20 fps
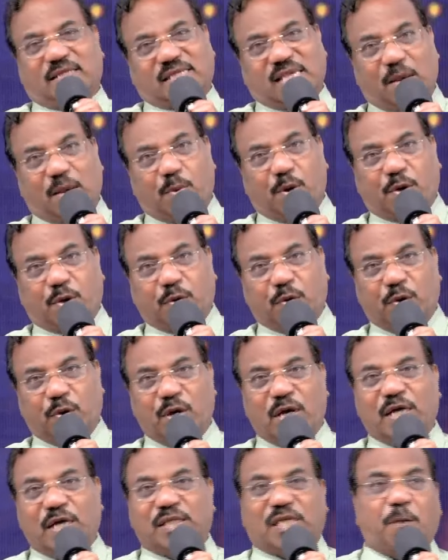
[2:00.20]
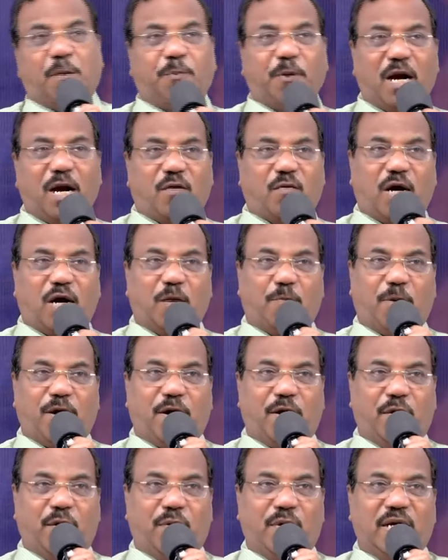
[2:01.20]
సేవకుడు చెప్పినటువంటి
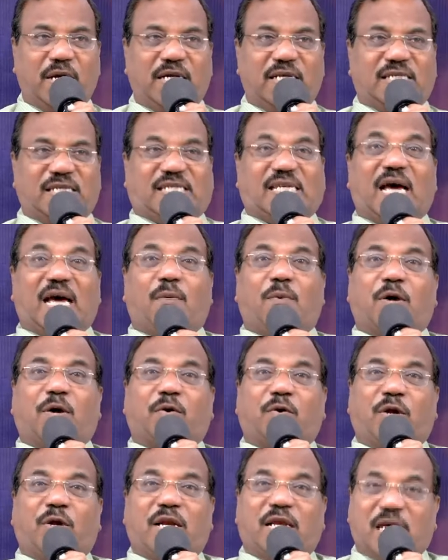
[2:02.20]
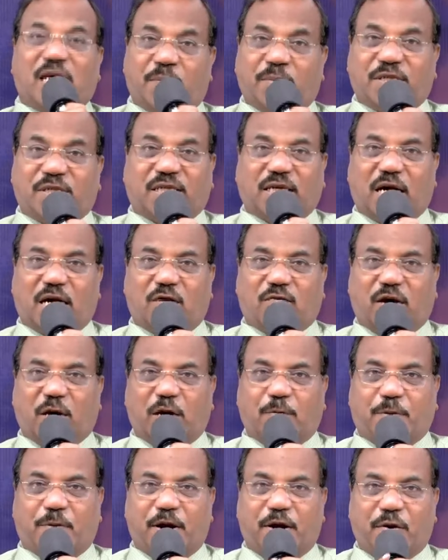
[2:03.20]
పనులు సేవకుడు
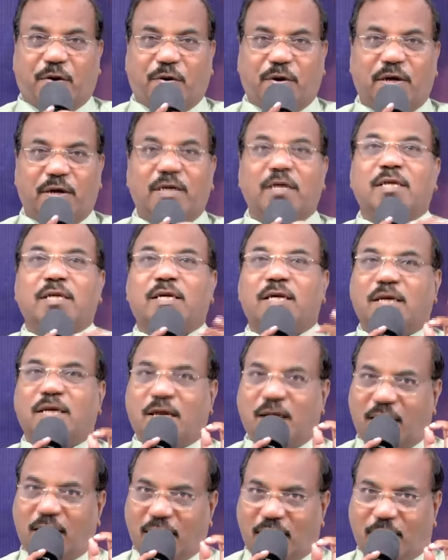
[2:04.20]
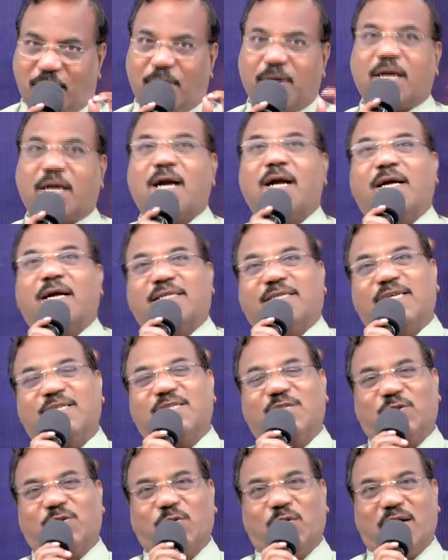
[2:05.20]
నియమించినటువంటి పనులు నమ్మకంగా
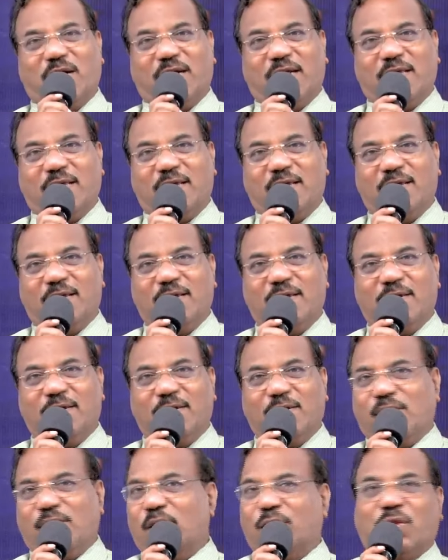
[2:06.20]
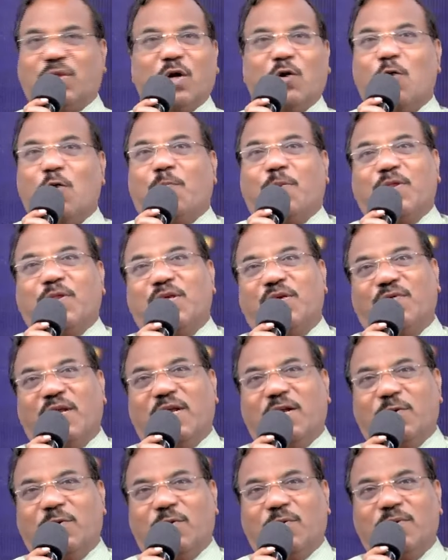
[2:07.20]
చేసి చూడండి ఎంత గొప్ప
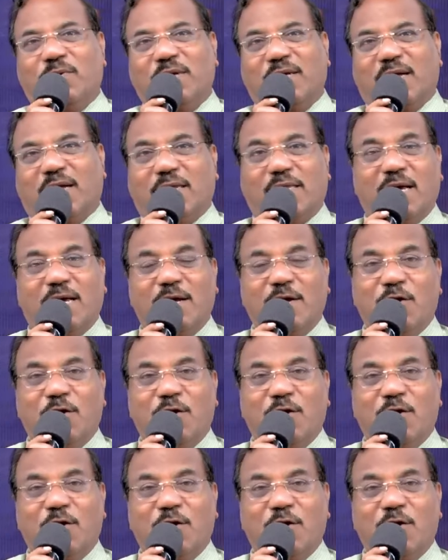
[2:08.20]
దీవెనో కదా